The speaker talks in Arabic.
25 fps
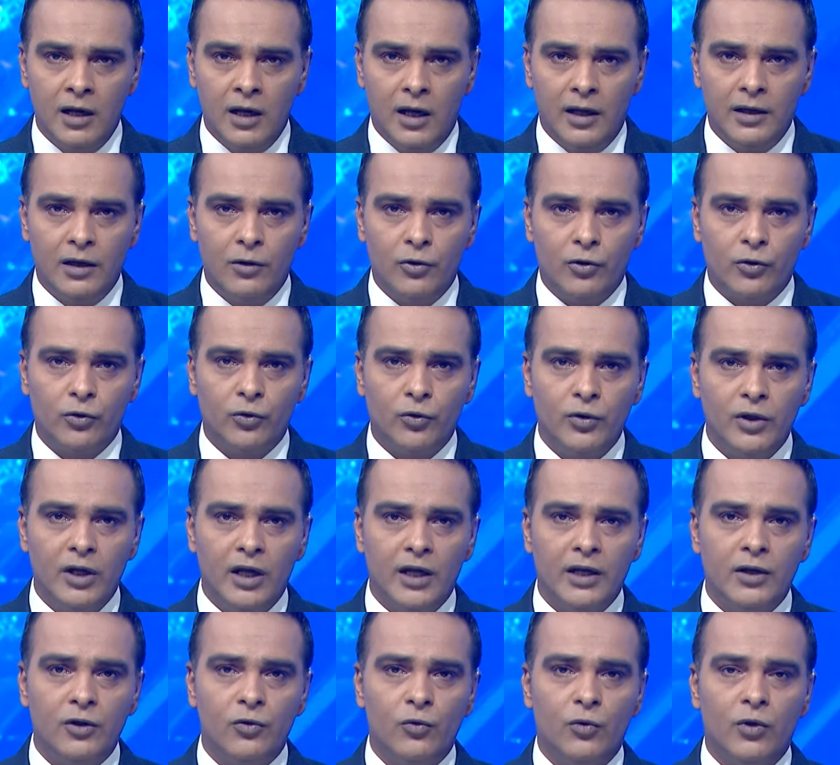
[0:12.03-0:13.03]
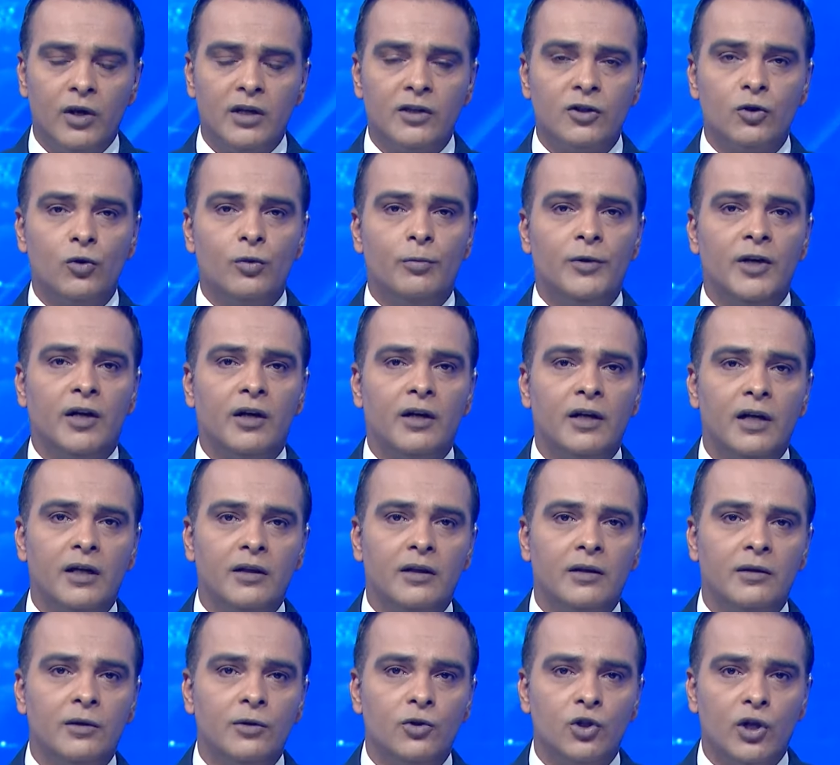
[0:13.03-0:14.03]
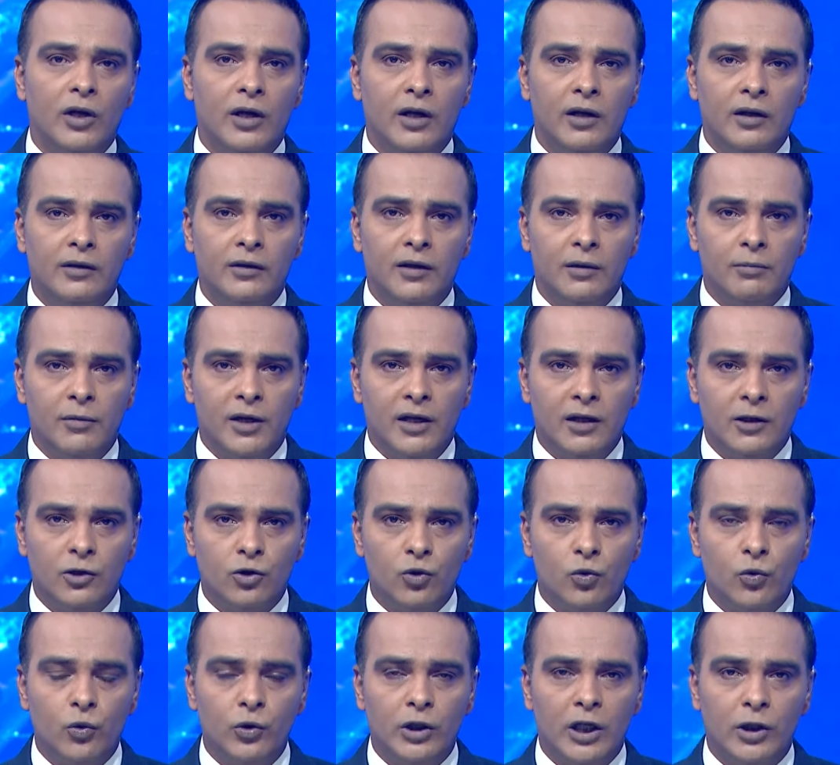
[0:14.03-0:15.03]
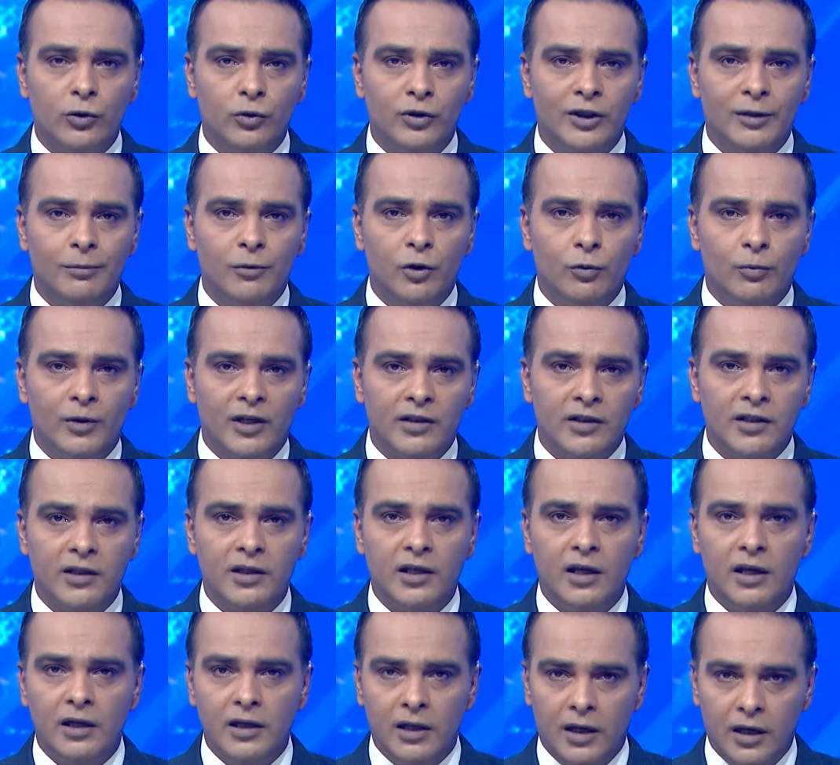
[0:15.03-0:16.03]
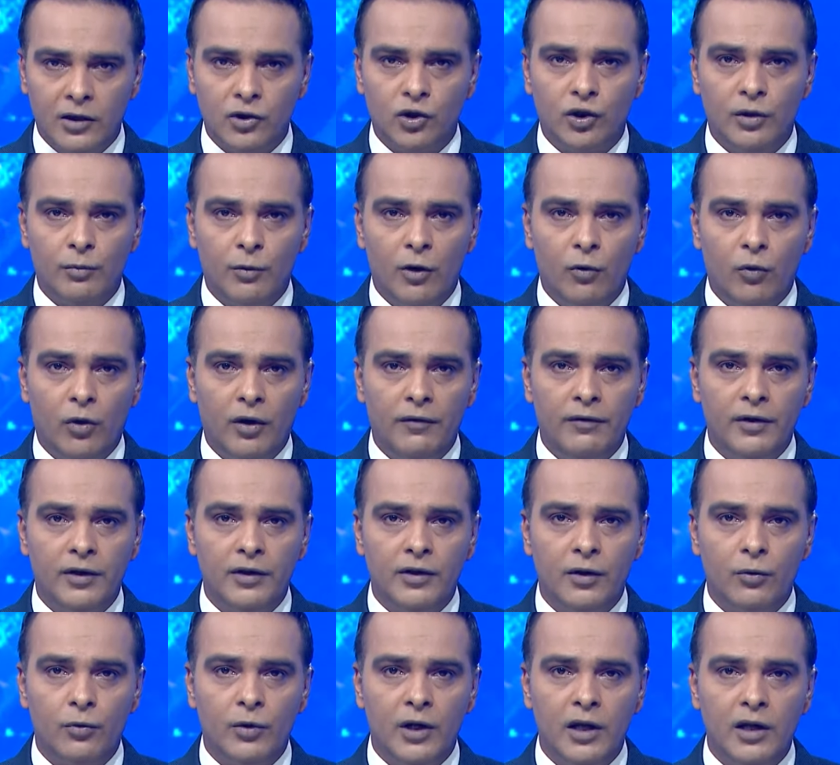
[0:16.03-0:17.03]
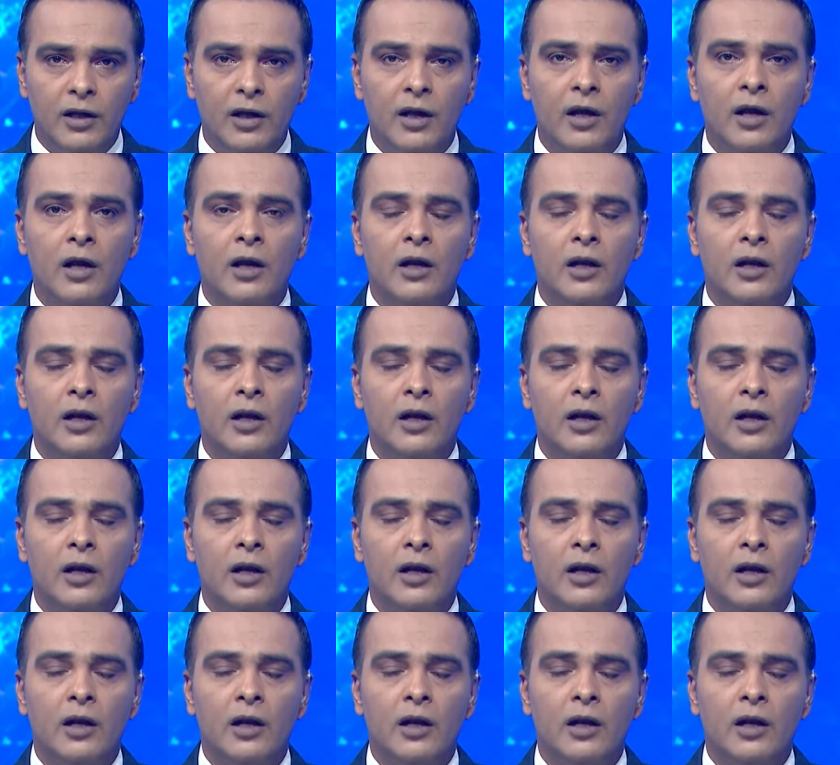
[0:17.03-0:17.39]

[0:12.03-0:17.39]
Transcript: أن الأردن يواصل بقيادة جلالة الملك جهوده الدبلوماسية لحشد موقف دولي